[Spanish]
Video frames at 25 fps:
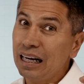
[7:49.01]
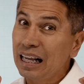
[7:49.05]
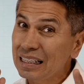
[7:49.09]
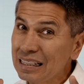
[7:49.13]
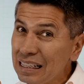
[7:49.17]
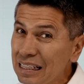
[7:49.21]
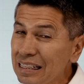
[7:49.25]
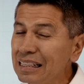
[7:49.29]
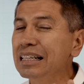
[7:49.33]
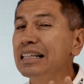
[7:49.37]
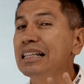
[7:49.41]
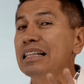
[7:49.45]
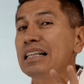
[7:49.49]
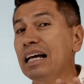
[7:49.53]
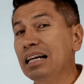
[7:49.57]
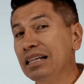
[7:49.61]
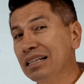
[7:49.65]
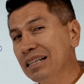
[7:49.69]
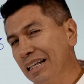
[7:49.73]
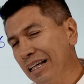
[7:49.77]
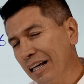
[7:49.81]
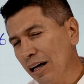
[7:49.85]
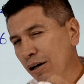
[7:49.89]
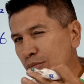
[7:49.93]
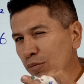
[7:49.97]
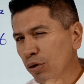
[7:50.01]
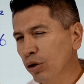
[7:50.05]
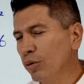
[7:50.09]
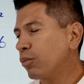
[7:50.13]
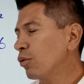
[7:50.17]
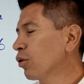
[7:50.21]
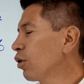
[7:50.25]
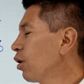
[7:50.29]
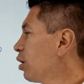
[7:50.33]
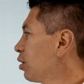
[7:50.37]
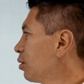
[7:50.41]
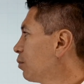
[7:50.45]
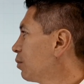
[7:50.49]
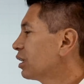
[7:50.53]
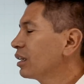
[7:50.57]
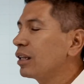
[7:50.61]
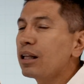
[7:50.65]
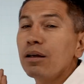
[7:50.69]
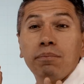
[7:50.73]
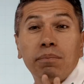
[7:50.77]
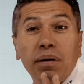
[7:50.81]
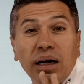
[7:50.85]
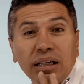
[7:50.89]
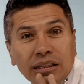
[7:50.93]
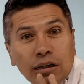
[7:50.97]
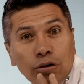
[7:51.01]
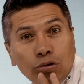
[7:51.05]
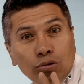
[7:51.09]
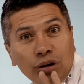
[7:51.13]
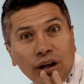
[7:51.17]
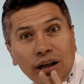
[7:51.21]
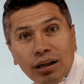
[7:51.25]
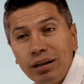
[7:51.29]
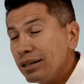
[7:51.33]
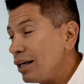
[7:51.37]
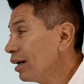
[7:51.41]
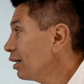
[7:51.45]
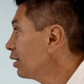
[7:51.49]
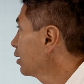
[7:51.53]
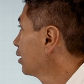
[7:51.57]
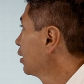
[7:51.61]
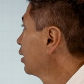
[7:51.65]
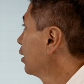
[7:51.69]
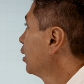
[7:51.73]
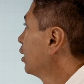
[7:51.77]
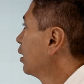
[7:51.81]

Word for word: necesitas y que muy probablemente vas a utilizar.